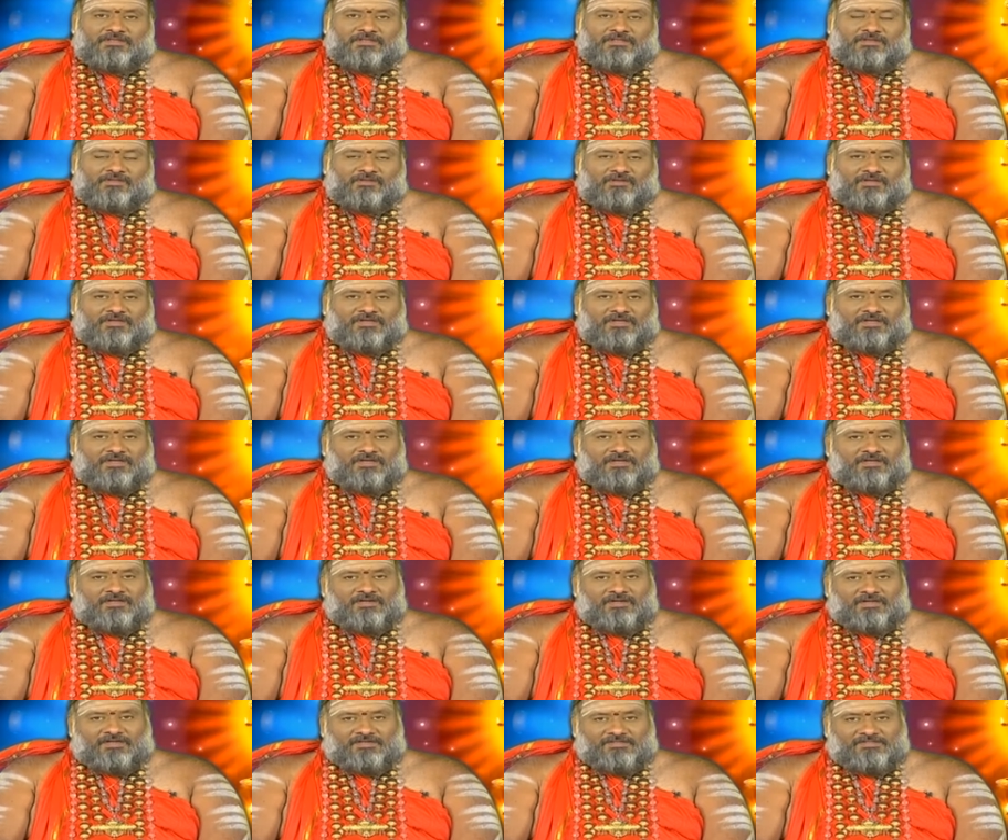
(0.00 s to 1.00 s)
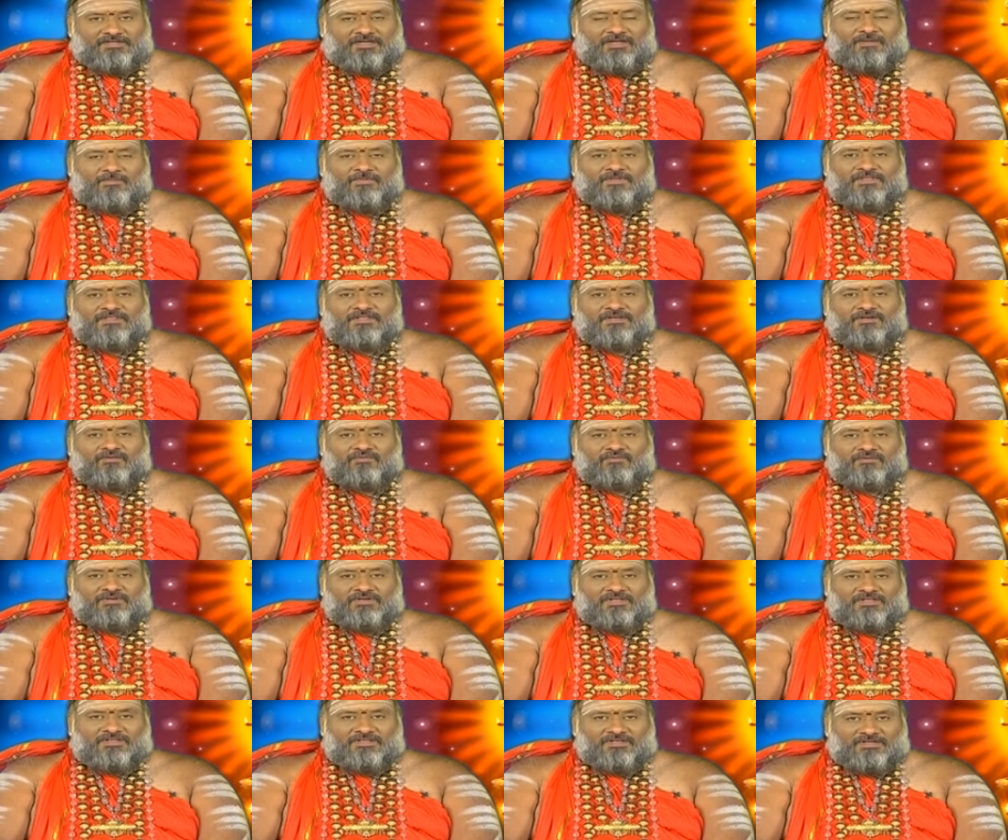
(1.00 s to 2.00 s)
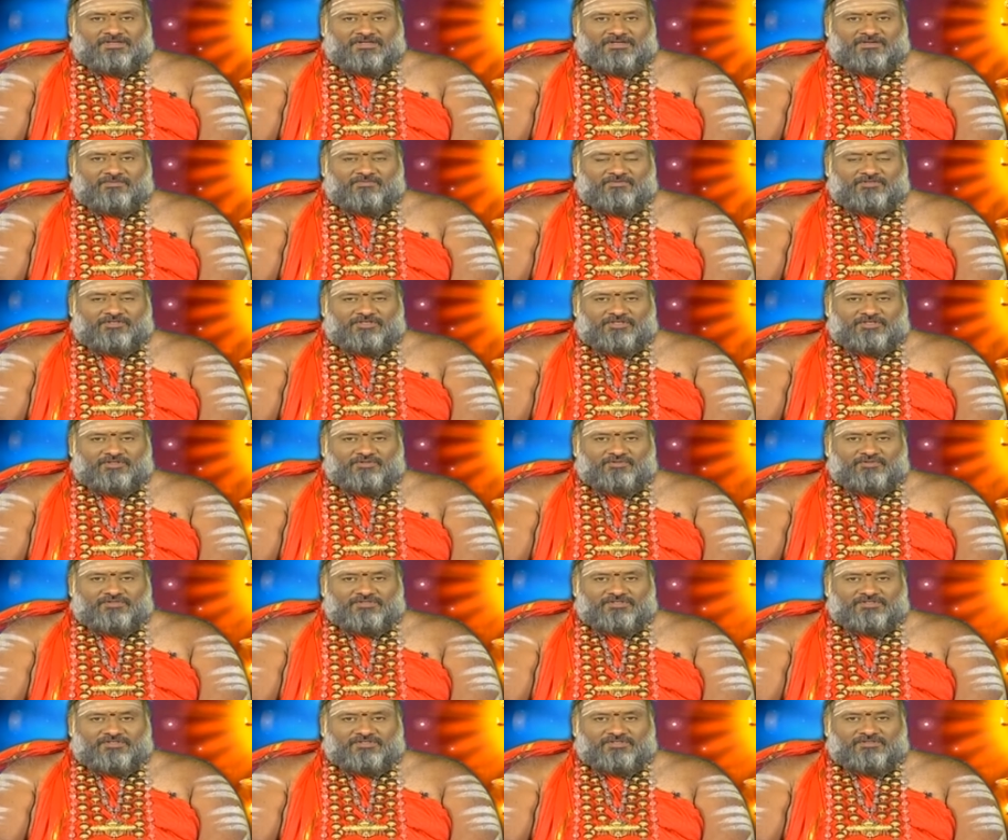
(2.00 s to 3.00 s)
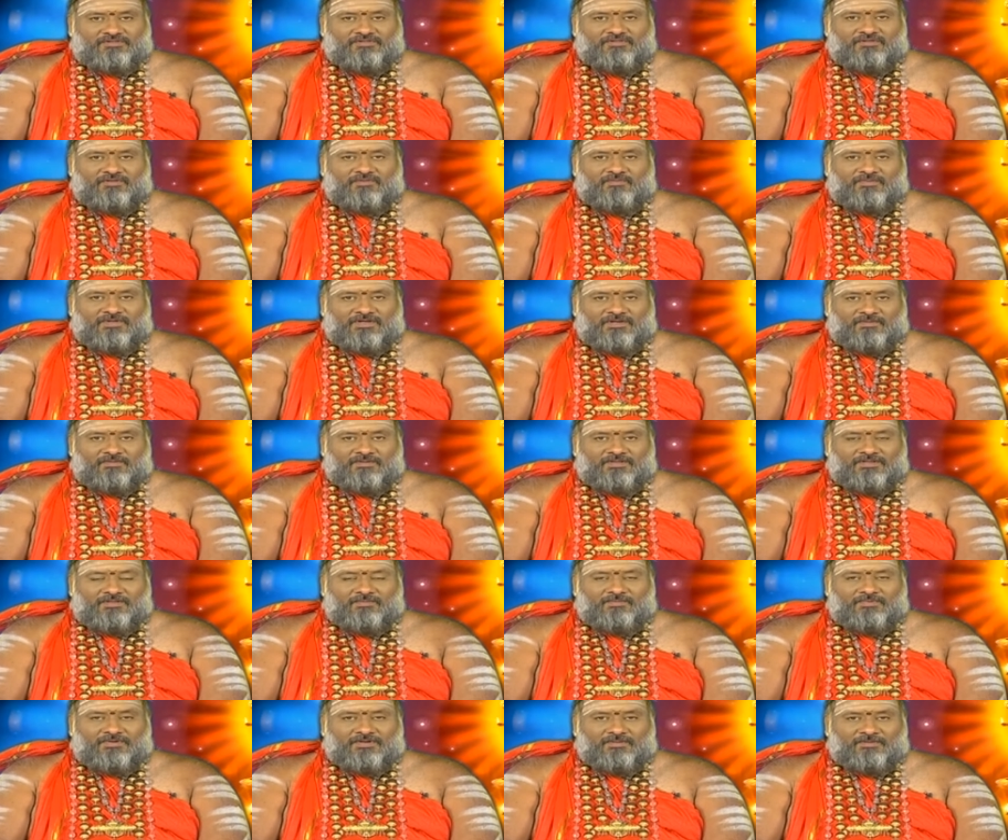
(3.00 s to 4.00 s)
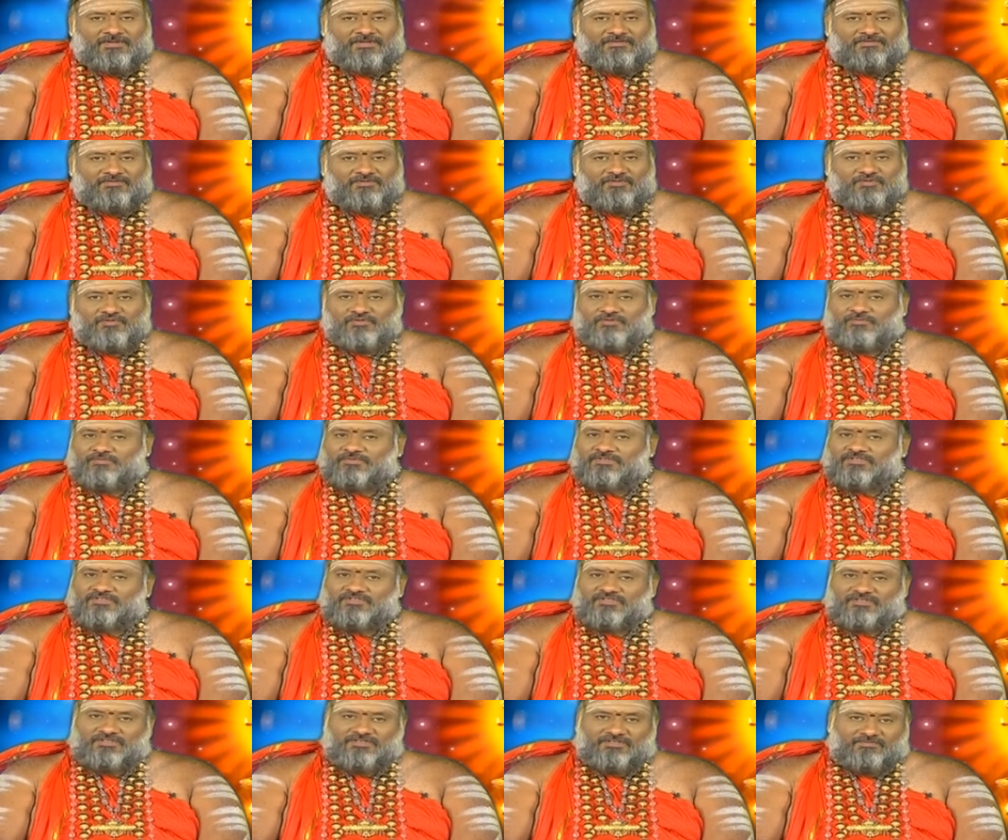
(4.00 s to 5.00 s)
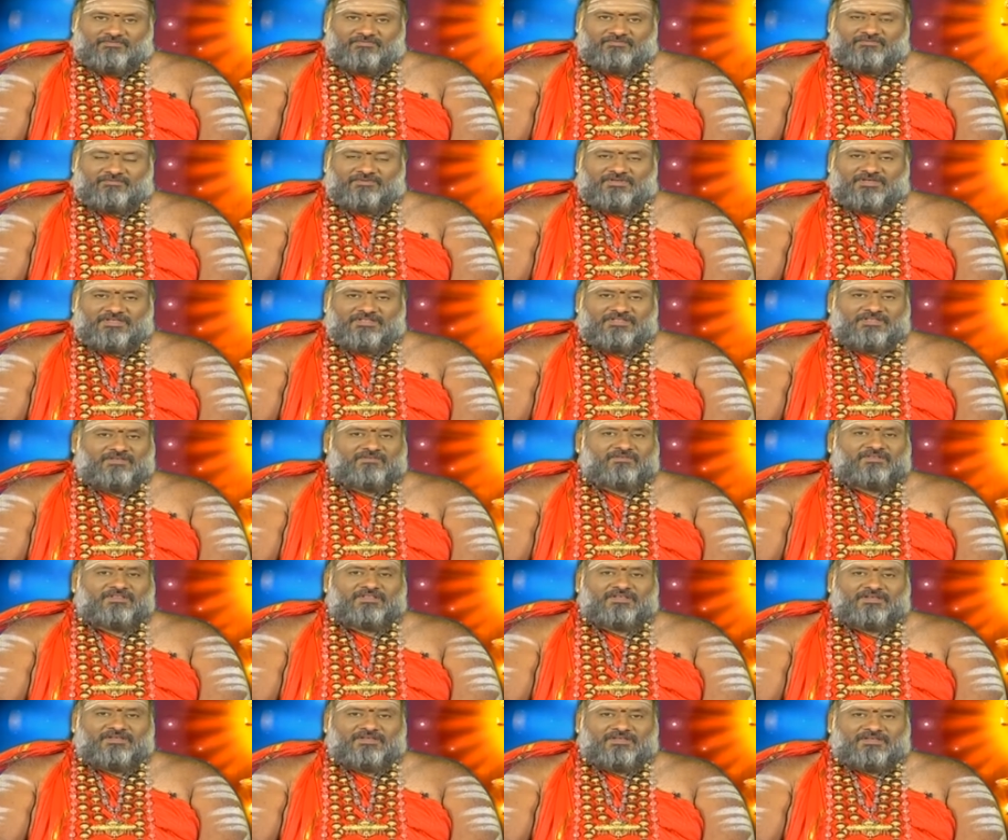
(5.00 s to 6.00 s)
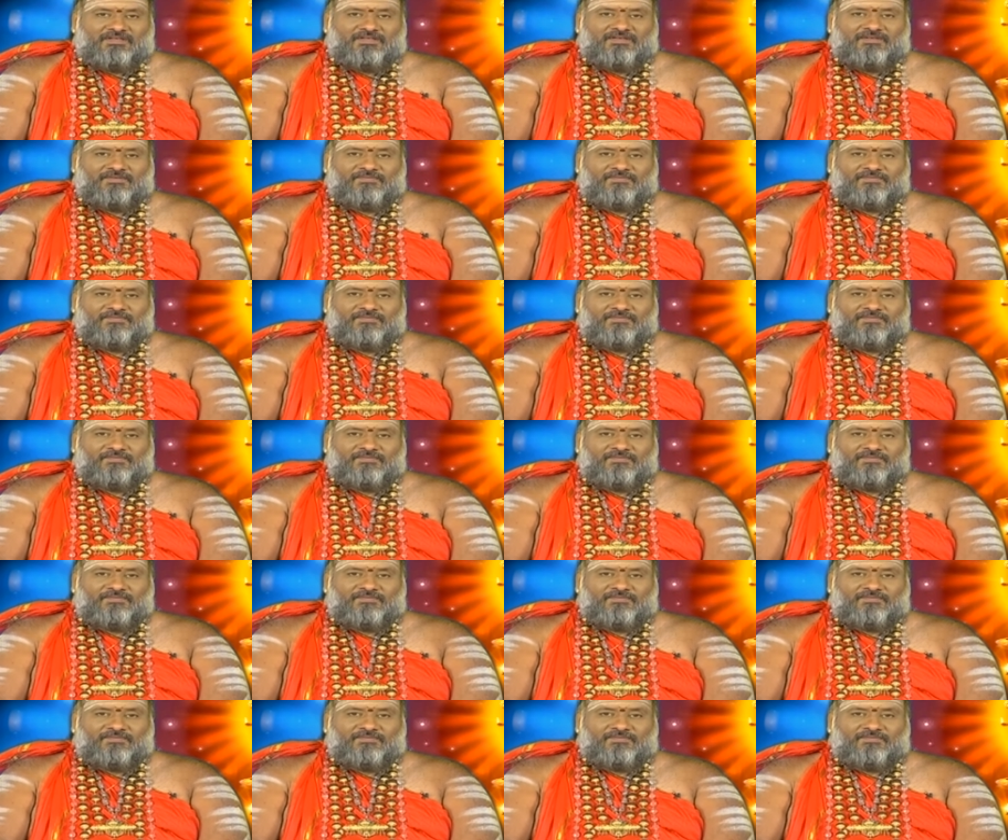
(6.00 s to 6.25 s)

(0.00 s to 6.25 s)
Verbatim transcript: ఈ యొక్క రక్షాబంధనం ఉన్నంతకాలము ఏ దుష్ట శక్తులు మన మీద ప్రభావం చూపించలేవు అదేవిధంగా